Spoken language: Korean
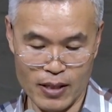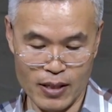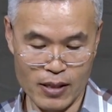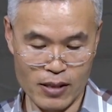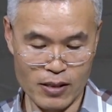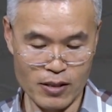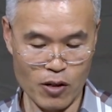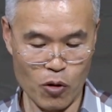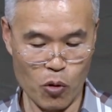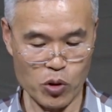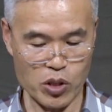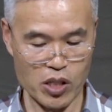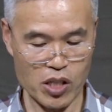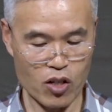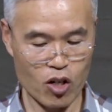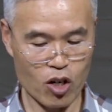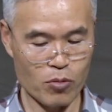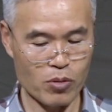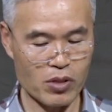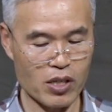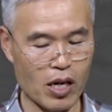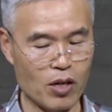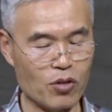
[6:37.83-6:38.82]
근데 혹시
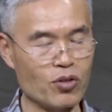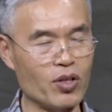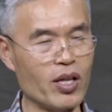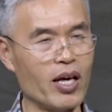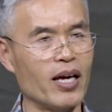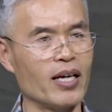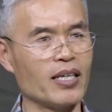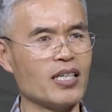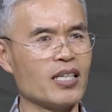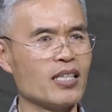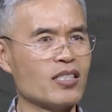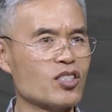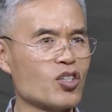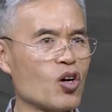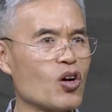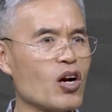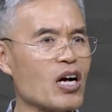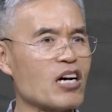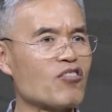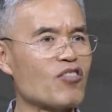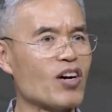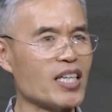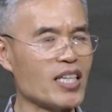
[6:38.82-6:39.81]
여러분 가운데 이
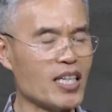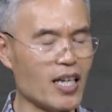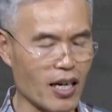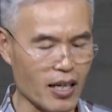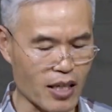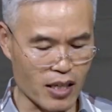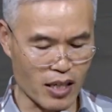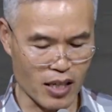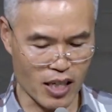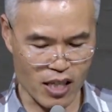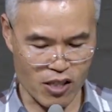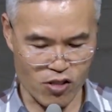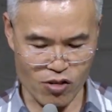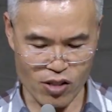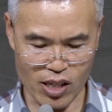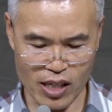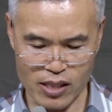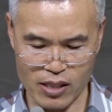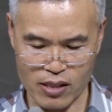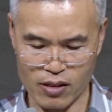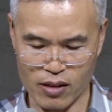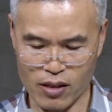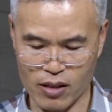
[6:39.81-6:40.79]
선악과 이야기를 읽고
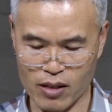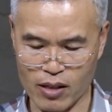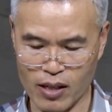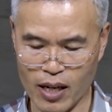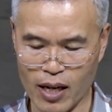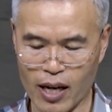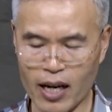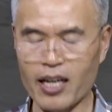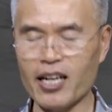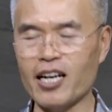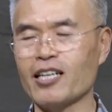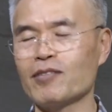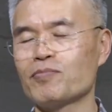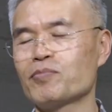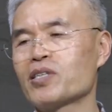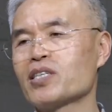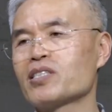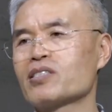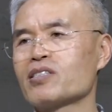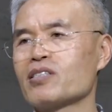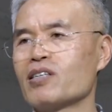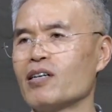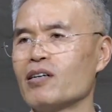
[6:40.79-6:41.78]
나서
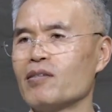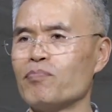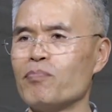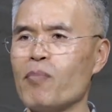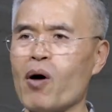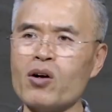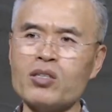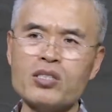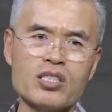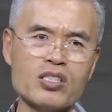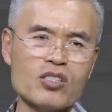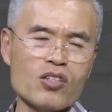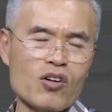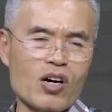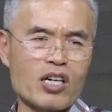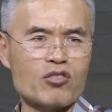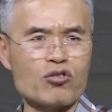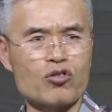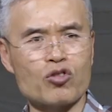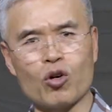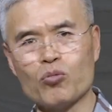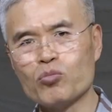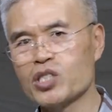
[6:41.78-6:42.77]
하나님께서 먹는 거
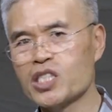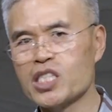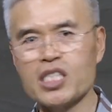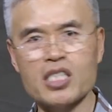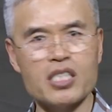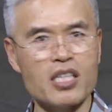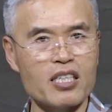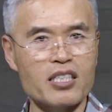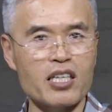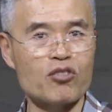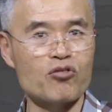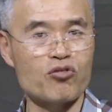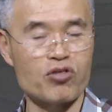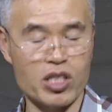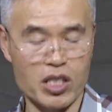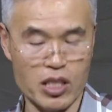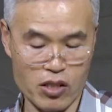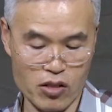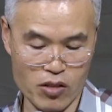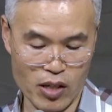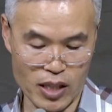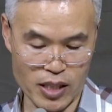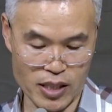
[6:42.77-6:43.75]
가지고 너무 치사하게
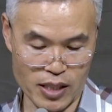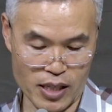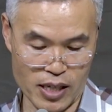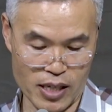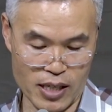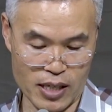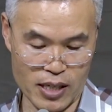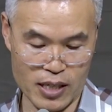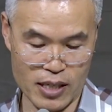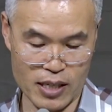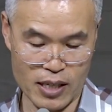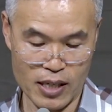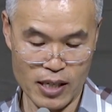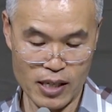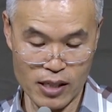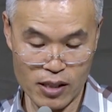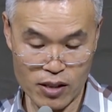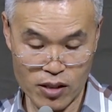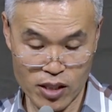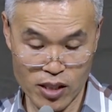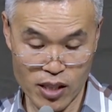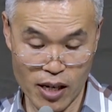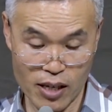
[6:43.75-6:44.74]
구시는 거 아니냐
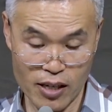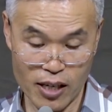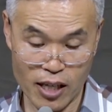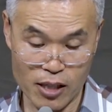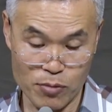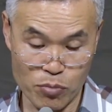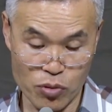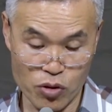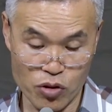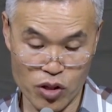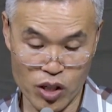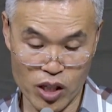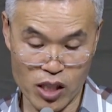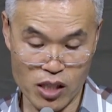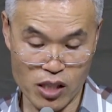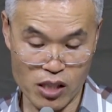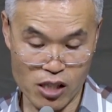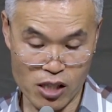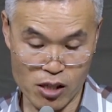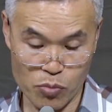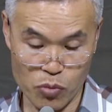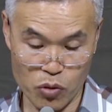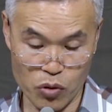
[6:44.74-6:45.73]
그렇게 생각하는 분들이
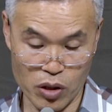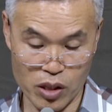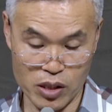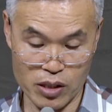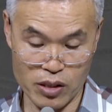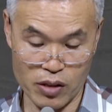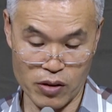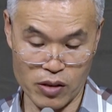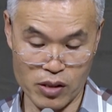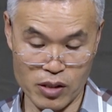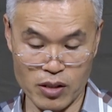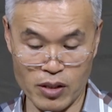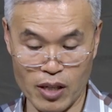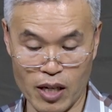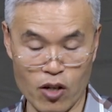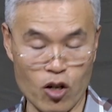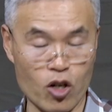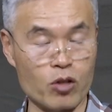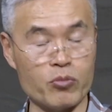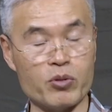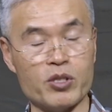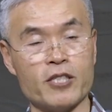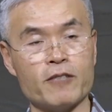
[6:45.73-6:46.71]
있을지 모르겠어요. 그런데
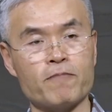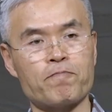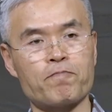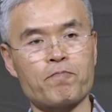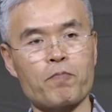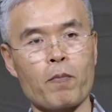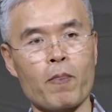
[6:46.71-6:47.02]
여러분